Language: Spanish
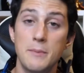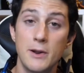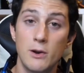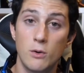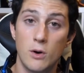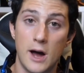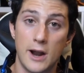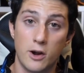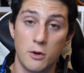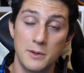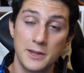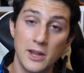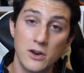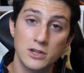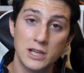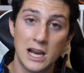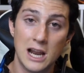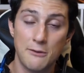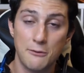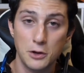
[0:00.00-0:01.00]
primer lugar,
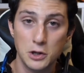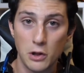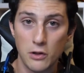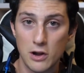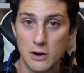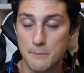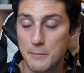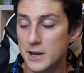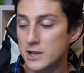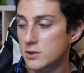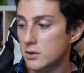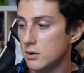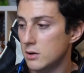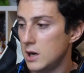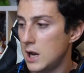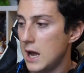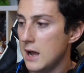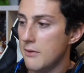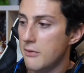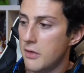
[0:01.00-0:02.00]
comentaros que la foto del peso
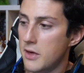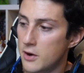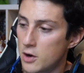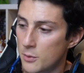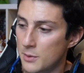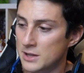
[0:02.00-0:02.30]
la hice en